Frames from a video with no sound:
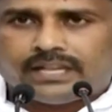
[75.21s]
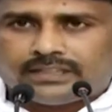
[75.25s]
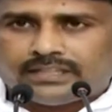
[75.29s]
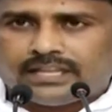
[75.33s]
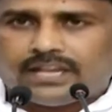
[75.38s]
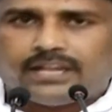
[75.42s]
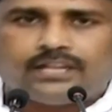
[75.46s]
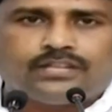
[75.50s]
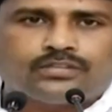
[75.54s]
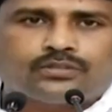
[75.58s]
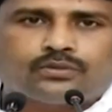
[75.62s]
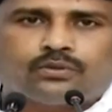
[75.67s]

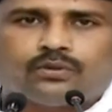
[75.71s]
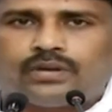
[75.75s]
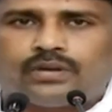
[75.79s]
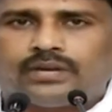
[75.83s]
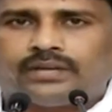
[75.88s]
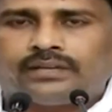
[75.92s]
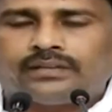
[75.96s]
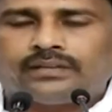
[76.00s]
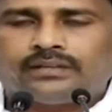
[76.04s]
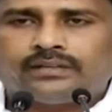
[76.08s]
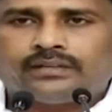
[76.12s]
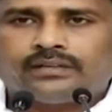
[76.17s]

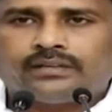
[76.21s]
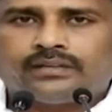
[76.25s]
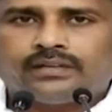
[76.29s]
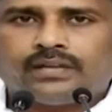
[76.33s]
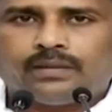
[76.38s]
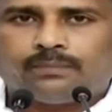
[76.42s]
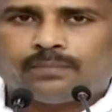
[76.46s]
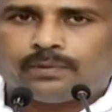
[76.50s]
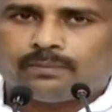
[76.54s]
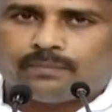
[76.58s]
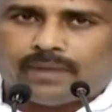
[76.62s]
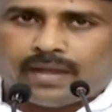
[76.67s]
ఎత్తేయించుకొని
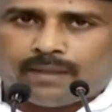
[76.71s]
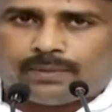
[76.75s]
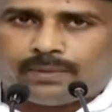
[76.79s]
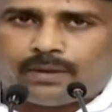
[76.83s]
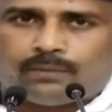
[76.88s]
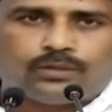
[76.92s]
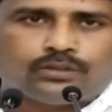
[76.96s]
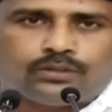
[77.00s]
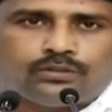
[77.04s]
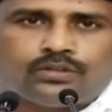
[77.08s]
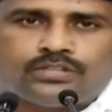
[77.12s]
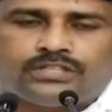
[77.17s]
ఇప్పుడు మా
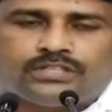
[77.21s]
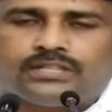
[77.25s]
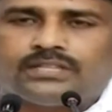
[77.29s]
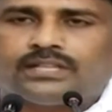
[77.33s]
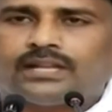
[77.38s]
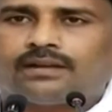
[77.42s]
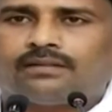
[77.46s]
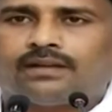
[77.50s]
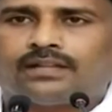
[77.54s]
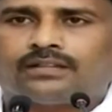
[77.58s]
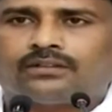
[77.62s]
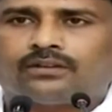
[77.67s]
ప్రభుత్వం వచ్చిన
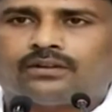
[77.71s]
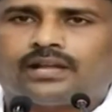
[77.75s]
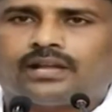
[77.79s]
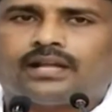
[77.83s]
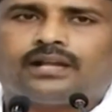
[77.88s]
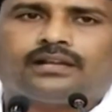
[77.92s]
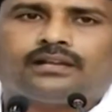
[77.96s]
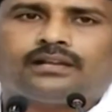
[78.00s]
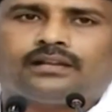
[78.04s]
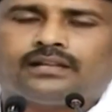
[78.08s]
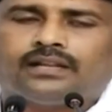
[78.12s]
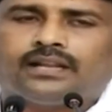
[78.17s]
తర్వాత
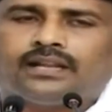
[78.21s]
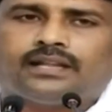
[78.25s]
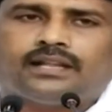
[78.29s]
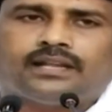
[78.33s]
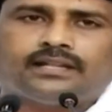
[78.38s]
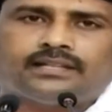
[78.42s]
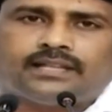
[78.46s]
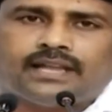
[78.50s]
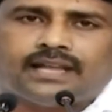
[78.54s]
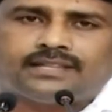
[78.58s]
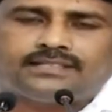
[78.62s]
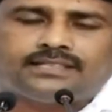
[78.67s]
కూడా
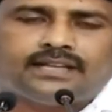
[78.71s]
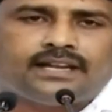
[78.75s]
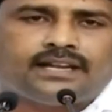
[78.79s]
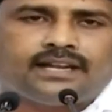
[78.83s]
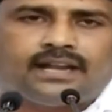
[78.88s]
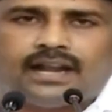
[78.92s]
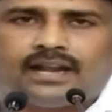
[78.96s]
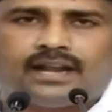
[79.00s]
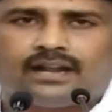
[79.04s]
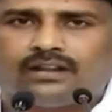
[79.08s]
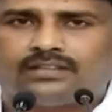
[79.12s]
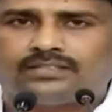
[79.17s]
ఏదైతే
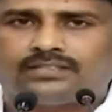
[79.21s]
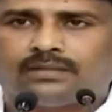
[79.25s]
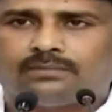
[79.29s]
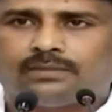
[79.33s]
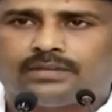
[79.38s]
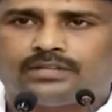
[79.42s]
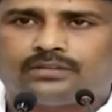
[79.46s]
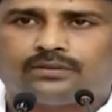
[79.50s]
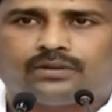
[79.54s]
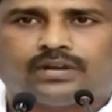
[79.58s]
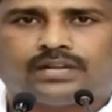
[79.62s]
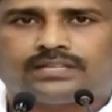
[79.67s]
అసైన్ ల్యాండ్లకు
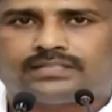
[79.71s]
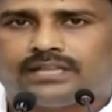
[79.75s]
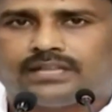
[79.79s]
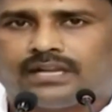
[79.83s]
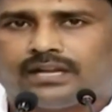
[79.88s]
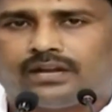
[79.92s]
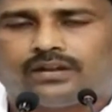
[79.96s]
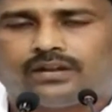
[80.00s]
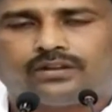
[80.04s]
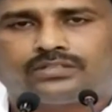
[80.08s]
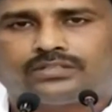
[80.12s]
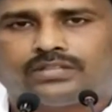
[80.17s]
సంబంధించి కూడా
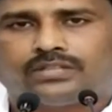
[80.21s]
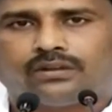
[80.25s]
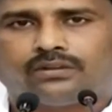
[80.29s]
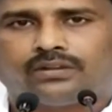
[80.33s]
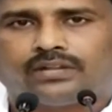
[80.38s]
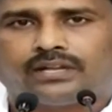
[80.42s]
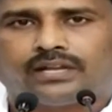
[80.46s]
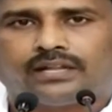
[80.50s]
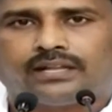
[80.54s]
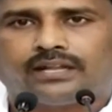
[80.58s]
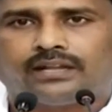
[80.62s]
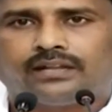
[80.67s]
స్టే నడుస్తూ
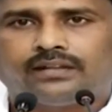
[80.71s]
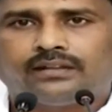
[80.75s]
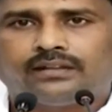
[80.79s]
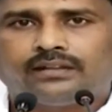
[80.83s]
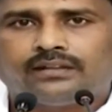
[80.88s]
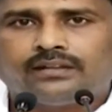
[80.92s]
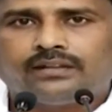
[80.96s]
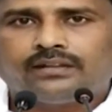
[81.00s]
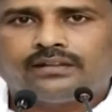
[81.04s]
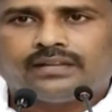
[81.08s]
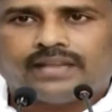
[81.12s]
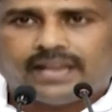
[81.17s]
ఉంది కదా
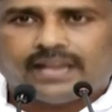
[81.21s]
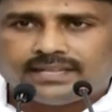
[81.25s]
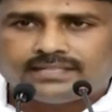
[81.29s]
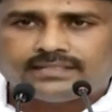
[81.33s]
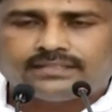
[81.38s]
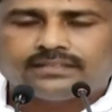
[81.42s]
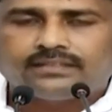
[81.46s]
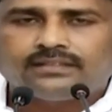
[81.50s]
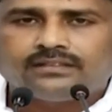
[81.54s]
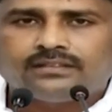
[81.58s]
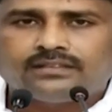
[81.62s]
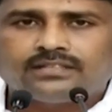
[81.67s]

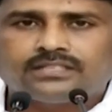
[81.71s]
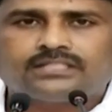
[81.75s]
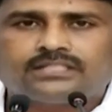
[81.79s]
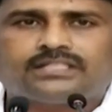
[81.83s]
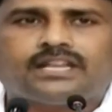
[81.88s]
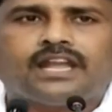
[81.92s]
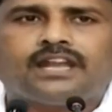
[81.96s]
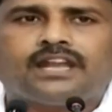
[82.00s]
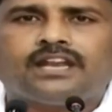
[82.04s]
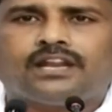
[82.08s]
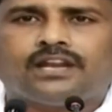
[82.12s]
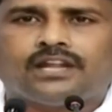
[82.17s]
ఎస్
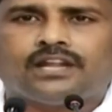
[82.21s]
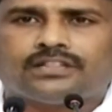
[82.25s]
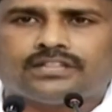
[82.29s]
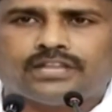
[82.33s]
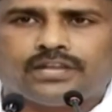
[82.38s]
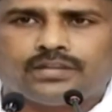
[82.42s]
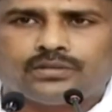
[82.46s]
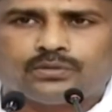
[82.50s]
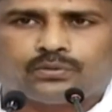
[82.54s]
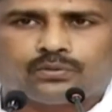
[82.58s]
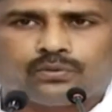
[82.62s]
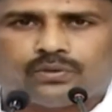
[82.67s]
స్టే నేను
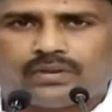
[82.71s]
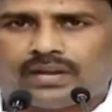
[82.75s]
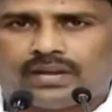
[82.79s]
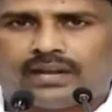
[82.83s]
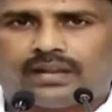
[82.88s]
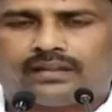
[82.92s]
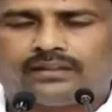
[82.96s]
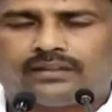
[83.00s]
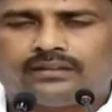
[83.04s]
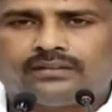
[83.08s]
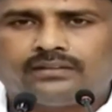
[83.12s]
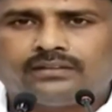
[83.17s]

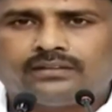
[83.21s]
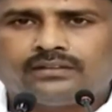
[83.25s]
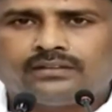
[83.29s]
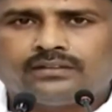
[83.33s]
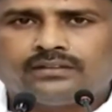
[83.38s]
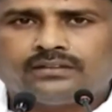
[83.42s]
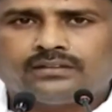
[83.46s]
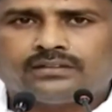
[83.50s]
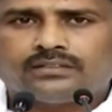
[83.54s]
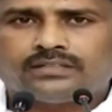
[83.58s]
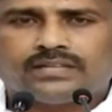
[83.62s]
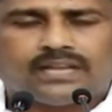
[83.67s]
ఎత్తేయించుకుంటున్నా
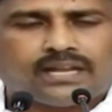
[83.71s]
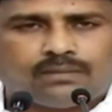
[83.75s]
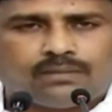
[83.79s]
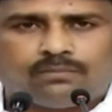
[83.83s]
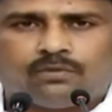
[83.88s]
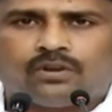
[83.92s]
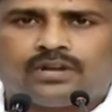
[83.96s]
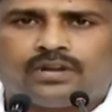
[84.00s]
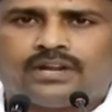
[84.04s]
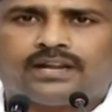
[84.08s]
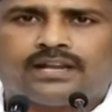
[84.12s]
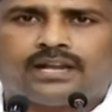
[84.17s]

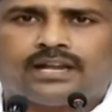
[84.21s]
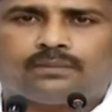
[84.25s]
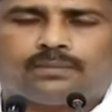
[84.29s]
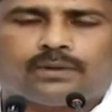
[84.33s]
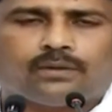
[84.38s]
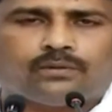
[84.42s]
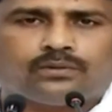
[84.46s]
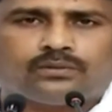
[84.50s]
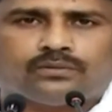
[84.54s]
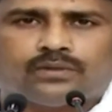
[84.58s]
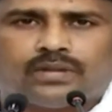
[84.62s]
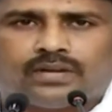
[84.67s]
జగన్మోహన్ రెడ్డి గారు
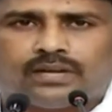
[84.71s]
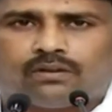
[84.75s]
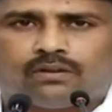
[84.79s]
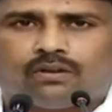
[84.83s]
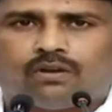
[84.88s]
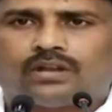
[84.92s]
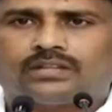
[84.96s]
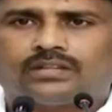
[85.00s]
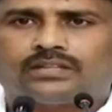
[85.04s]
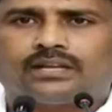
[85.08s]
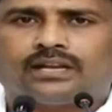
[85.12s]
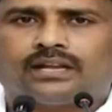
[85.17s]
ప్రభుత్వాన్ని
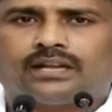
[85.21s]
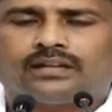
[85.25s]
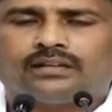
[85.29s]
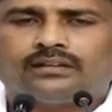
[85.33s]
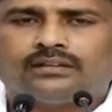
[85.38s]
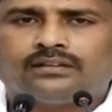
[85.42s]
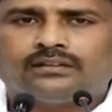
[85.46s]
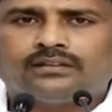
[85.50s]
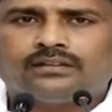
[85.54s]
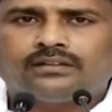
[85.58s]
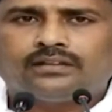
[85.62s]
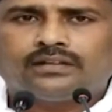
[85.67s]
కోరుతున్నా
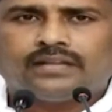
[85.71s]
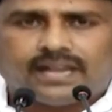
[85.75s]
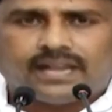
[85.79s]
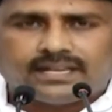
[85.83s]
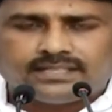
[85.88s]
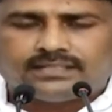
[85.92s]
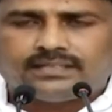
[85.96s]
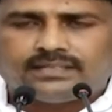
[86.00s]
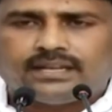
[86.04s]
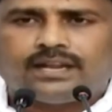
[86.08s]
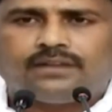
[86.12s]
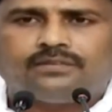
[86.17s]

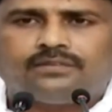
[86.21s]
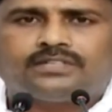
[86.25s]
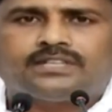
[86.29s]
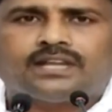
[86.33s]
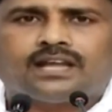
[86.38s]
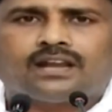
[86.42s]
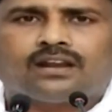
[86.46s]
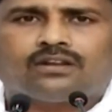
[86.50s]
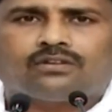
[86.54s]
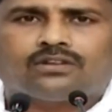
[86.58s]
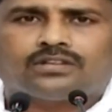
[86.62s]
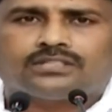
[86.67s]
ఎస్ నేను
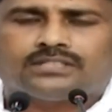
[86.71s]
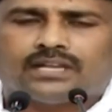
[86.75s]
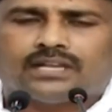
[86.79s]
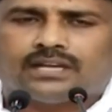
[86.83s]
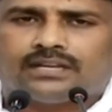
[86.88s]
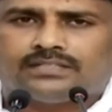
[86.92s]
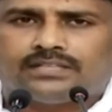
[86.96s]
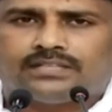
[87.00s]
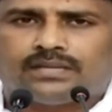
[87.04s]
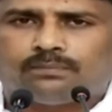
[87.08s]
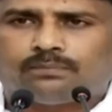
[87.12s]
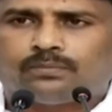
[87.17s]
విచారణకు
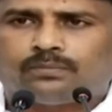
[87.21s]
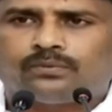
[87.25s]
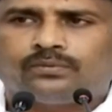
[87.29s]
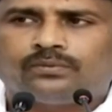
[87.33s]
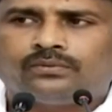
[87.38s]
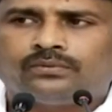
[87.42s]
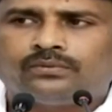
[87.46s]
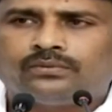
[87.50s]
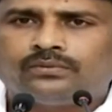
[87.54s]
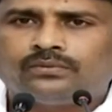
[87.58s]
వస్తానని చెప్పు